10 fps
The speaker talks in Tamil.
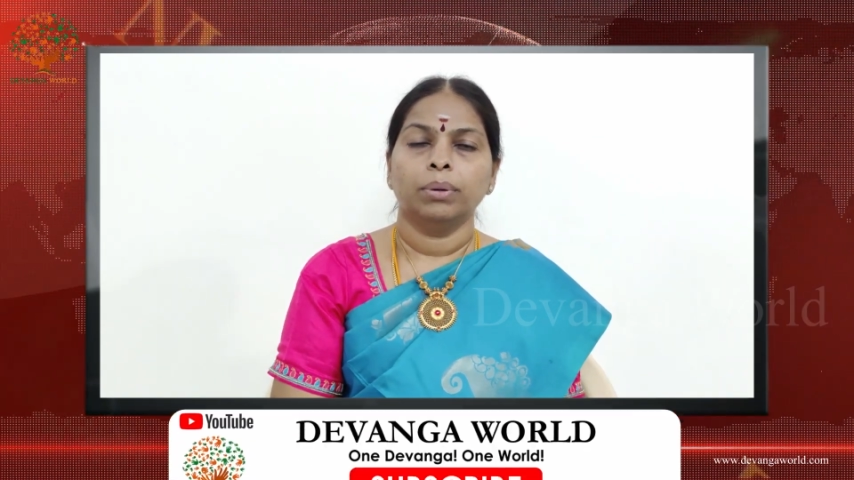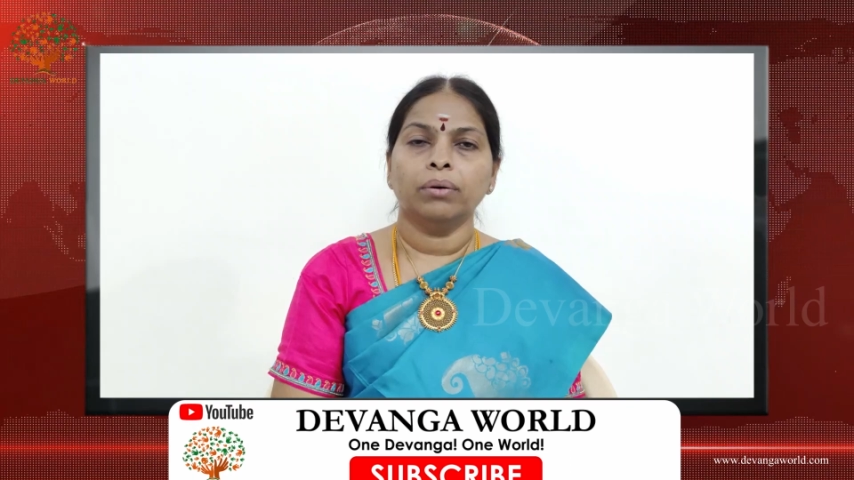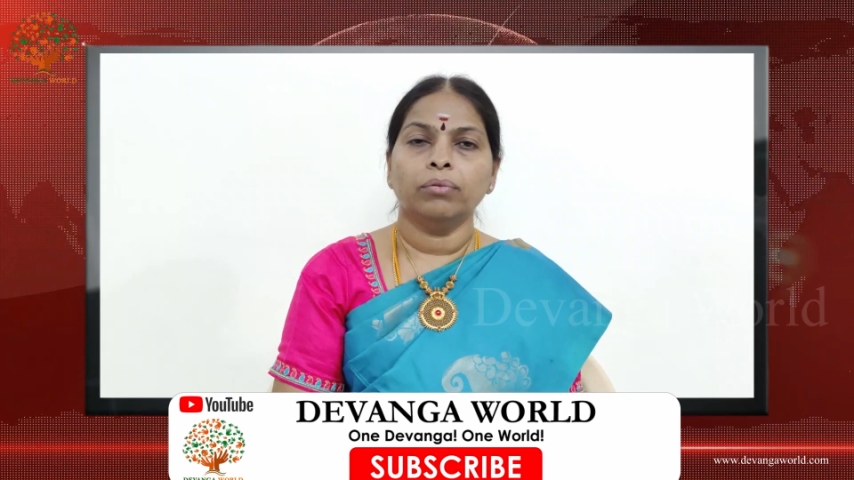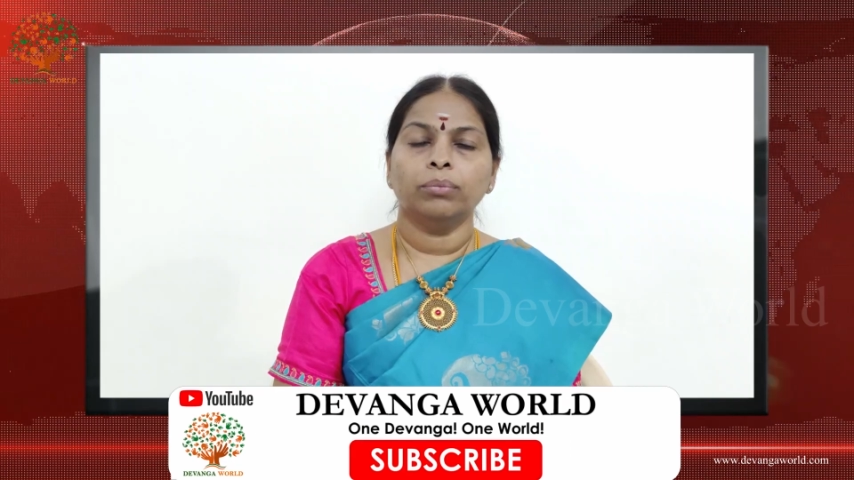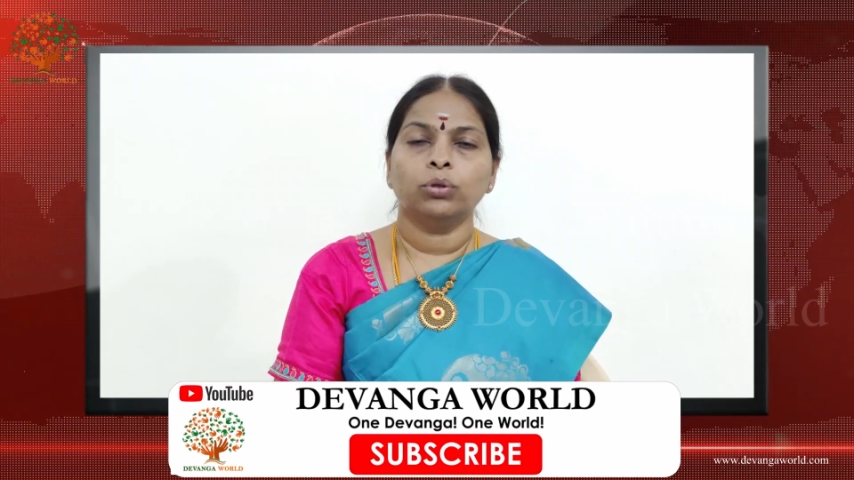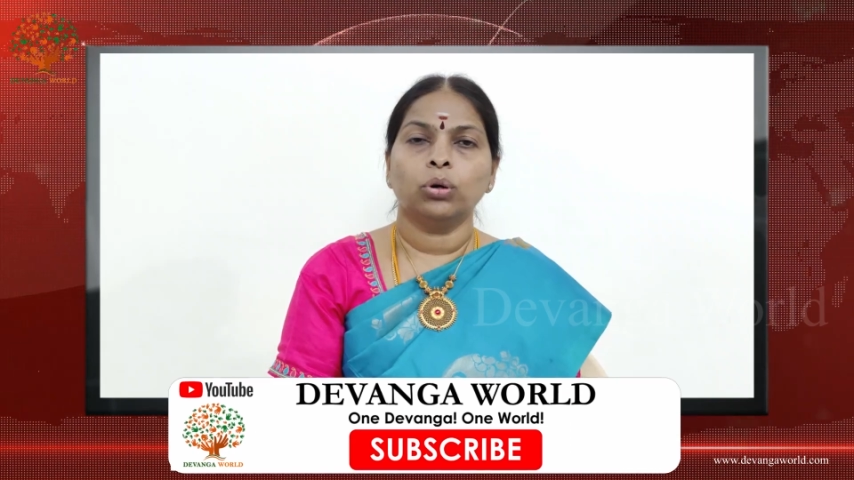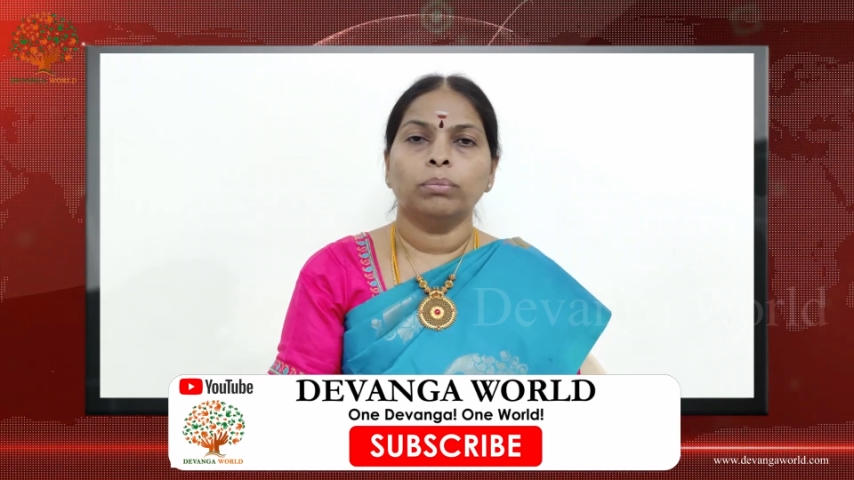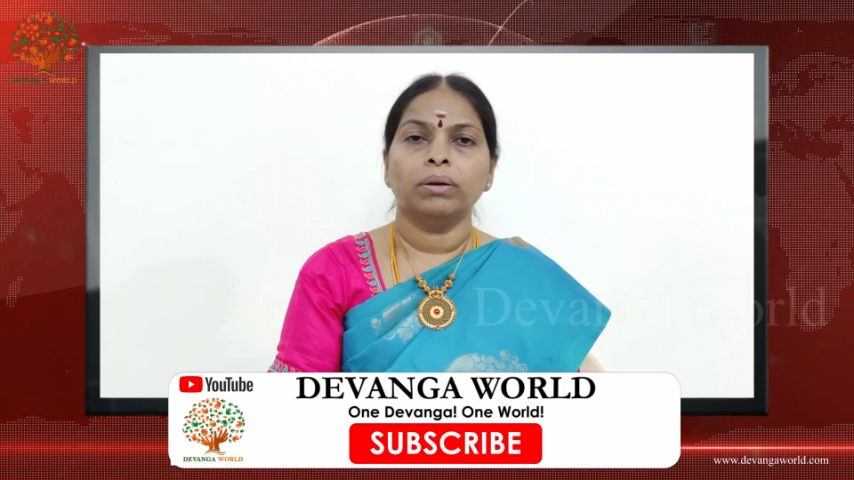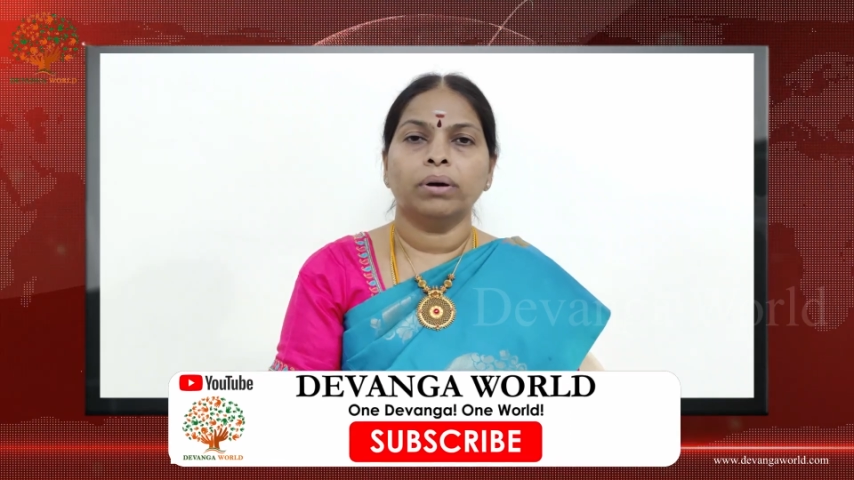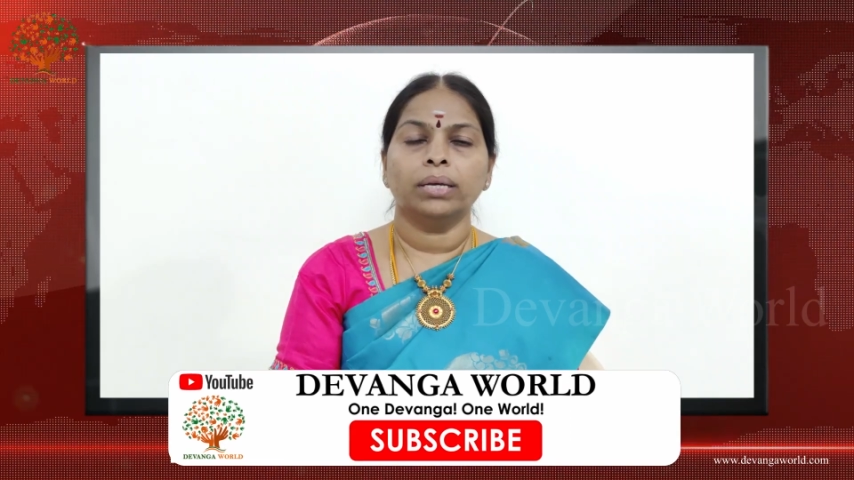மிகவும்
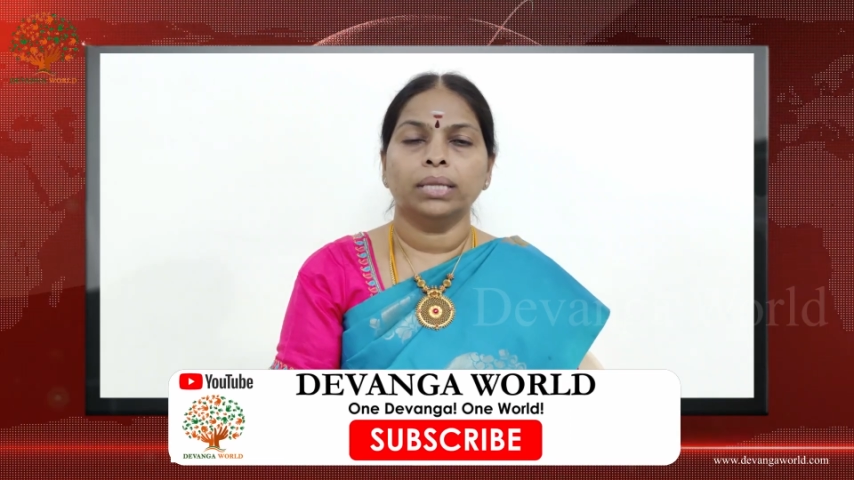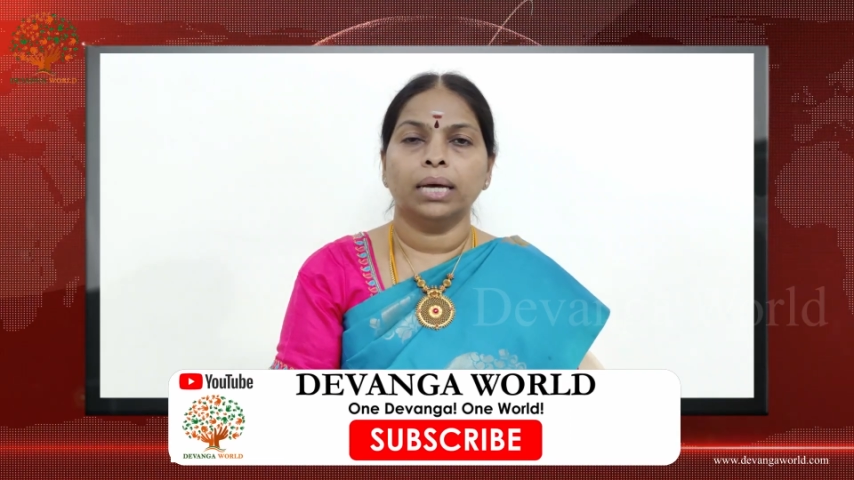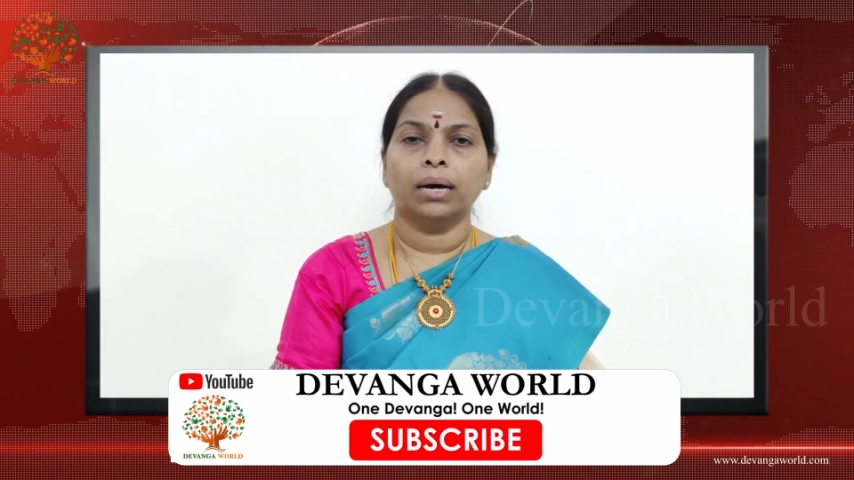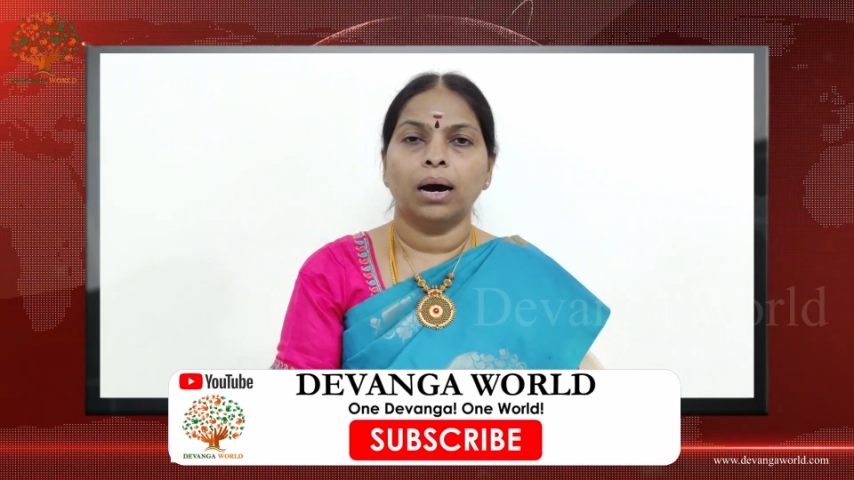தொன்மை வாய்ந்த